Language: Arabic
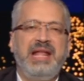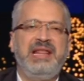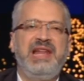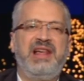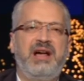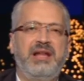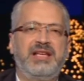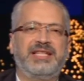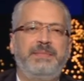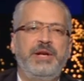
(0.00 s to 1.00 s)

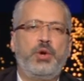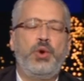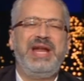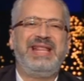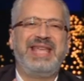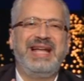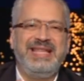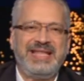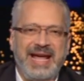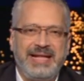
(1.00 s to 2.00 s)
للخلاص من كل
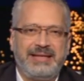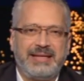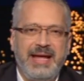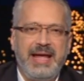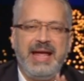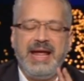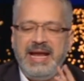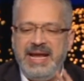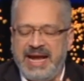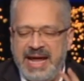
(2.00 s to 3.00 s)
التهديدات
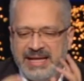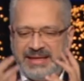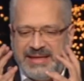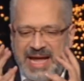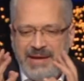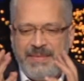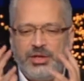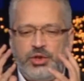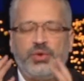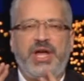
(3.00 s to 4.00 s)
اللي كانت
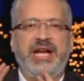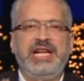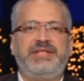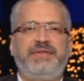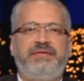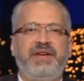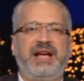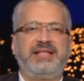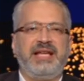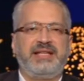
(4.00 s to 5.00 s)
دايما صداع نصفي في
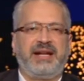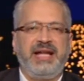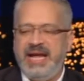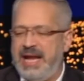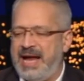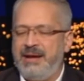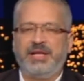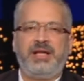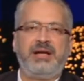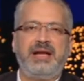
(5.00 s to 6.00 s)
رأس إسرائيل على
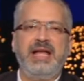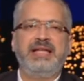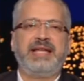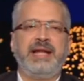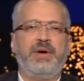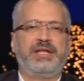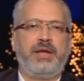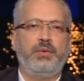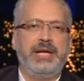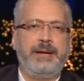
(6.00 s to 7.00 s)
مدار سنوات
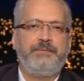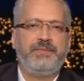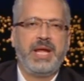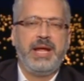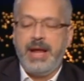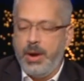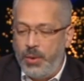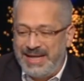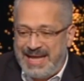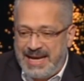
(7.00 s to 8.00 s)
طويلة
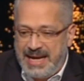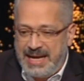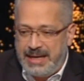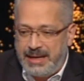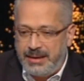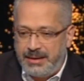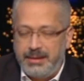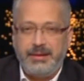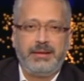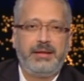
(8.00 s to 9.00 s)
والدليل
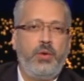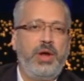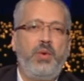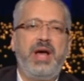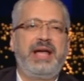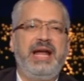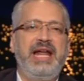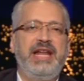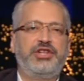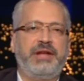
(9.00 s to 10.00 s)
هو الواقع
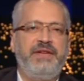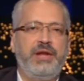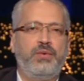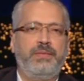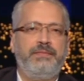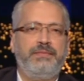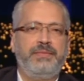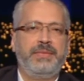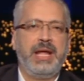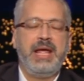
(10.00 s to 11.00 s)
اللي احنا شايفينه
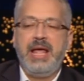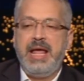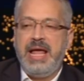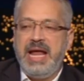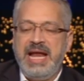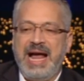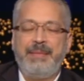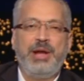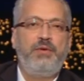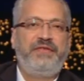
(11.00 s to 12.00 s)
اللي
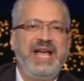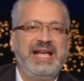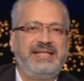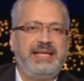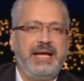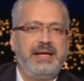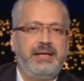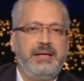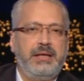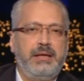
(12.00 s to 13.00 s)
عملوه في غزة
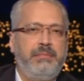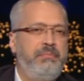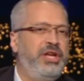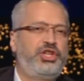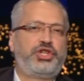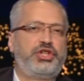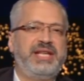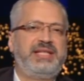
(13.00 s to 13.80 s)
مش